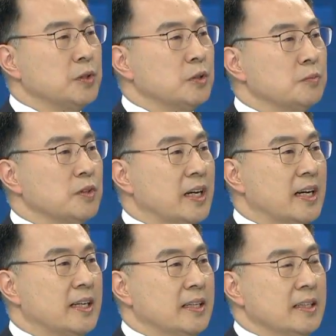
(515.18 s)

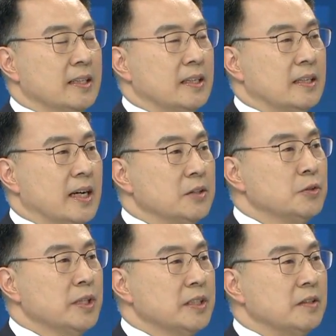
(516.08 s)
정부가 아,
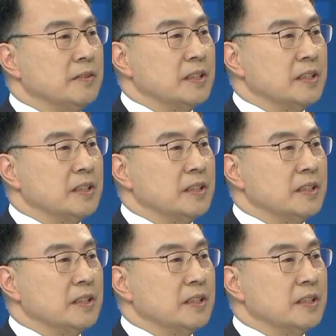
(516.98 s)
한국이 그러면